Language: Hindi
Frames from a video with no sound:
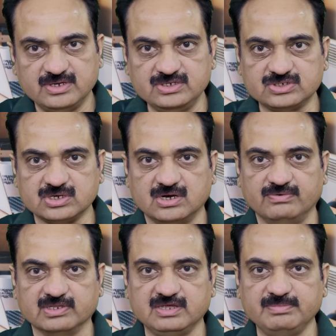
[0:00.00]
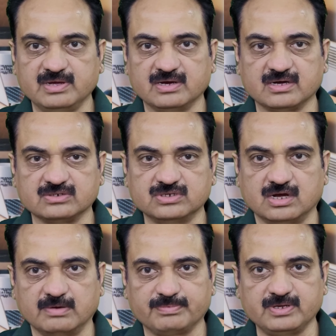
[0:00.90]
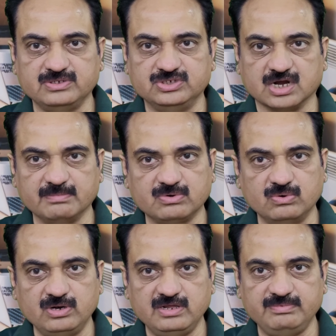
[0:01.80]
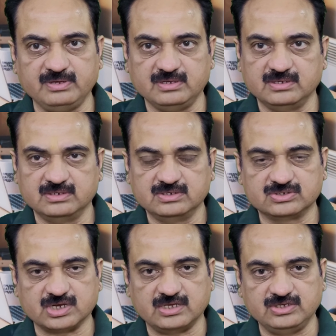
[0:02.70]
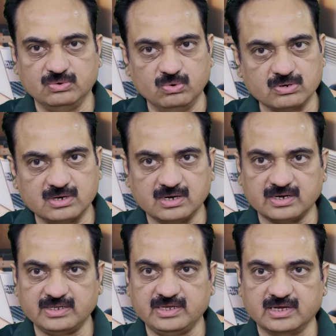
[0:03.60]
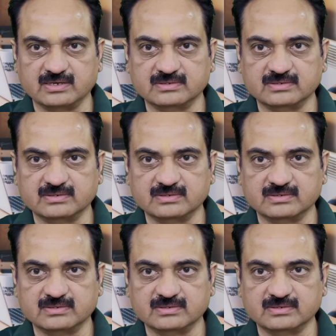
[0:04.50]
इस अवधि में अगर आपकी जन्म कुंडली भी सहयोग कर रही है